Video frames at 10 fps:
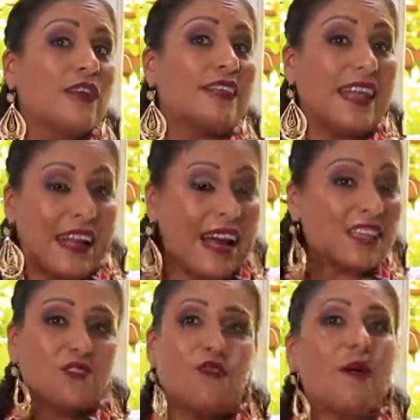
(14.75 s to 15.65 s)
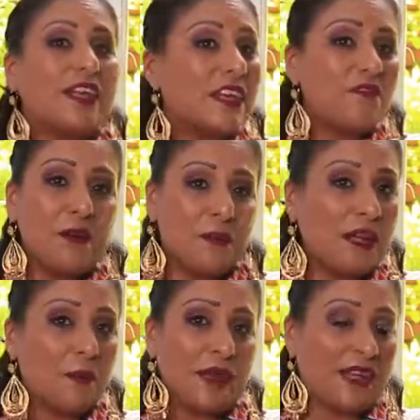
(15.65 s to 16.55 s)
del gasto en cualquier
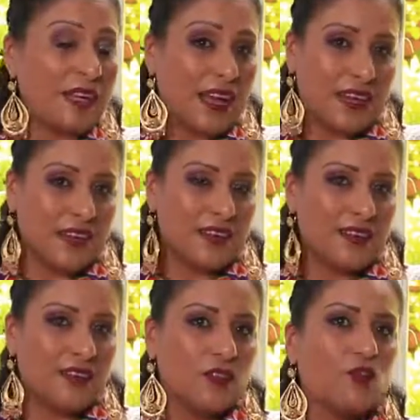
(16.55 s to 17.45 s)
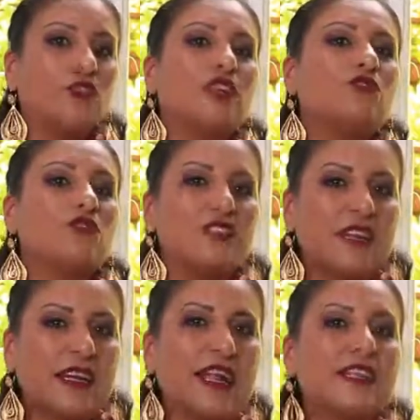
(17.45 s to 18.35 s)
familia mexicana, donde sus
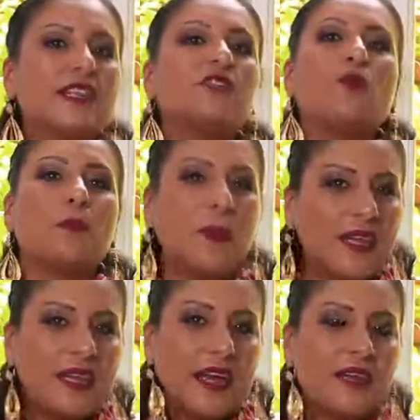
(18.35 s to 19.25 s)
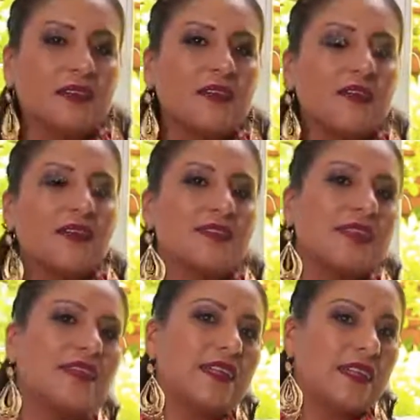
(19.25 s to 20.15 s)
integrantes opinan, se
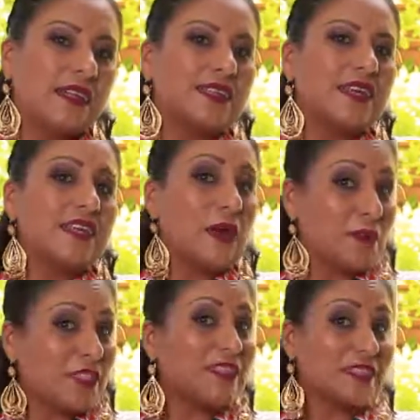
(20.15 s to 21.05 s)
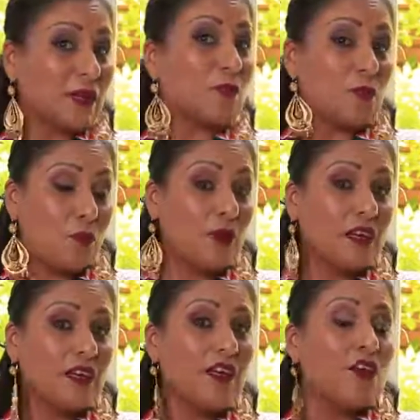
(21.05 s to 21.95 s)
interesan y a veces hasta
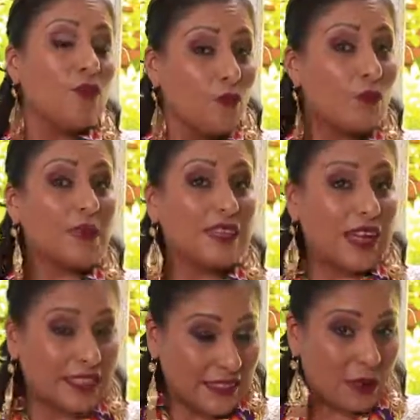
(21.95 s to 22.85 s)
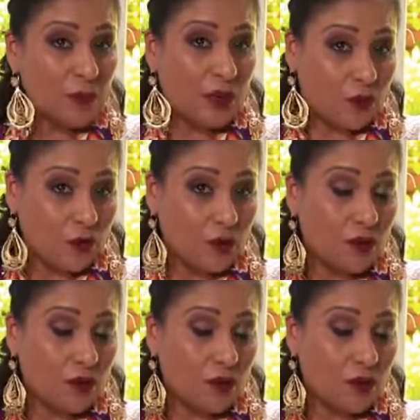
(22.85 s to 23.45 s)
proponen formas de gastar mejor.